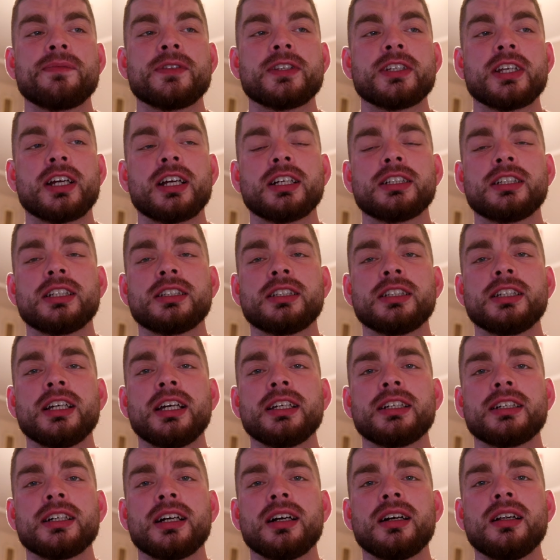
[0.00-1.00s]
czekać na te
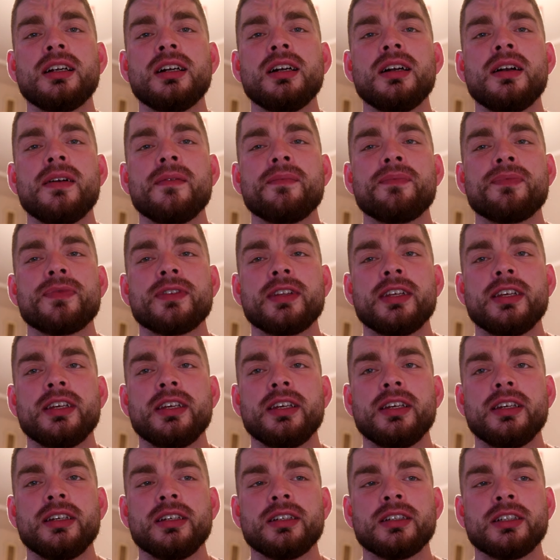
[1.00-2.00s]
jajka
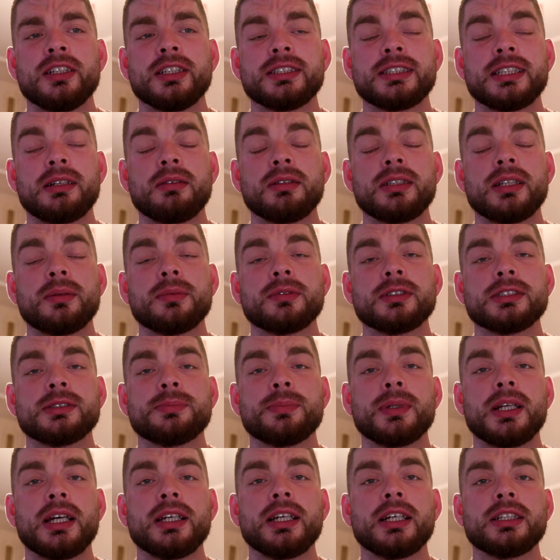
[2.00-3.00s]
i je całe tam
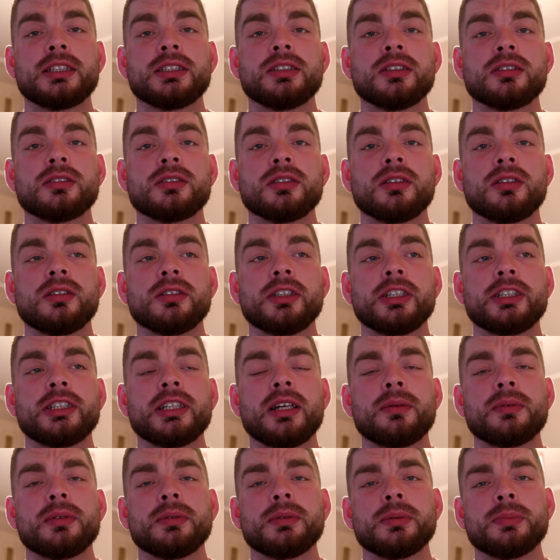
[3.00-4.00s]
rozbrajać, no to nie
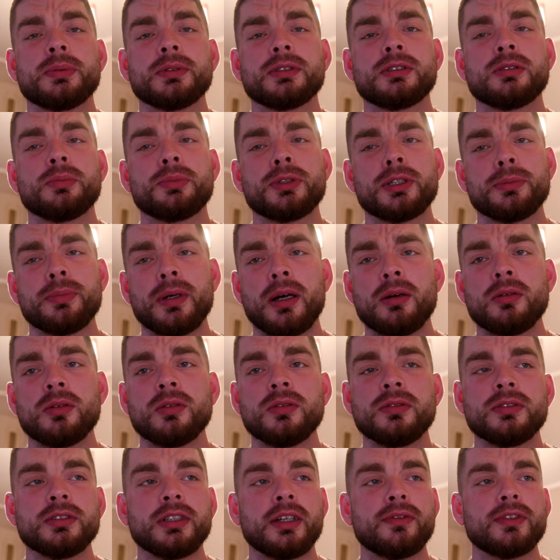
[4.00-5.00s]
chciałem robić po prostu
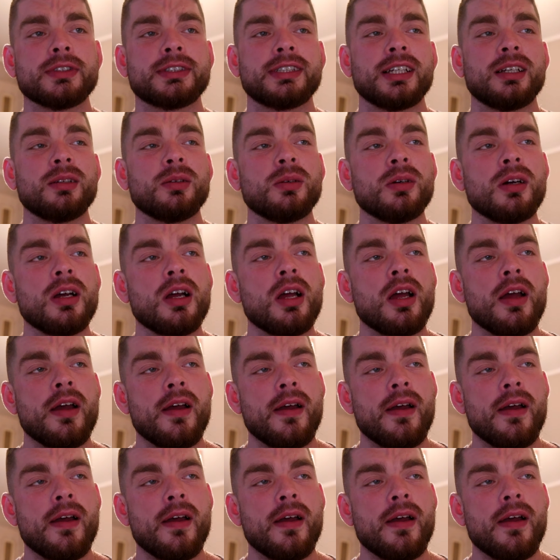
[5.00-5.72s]
przypału na weselu,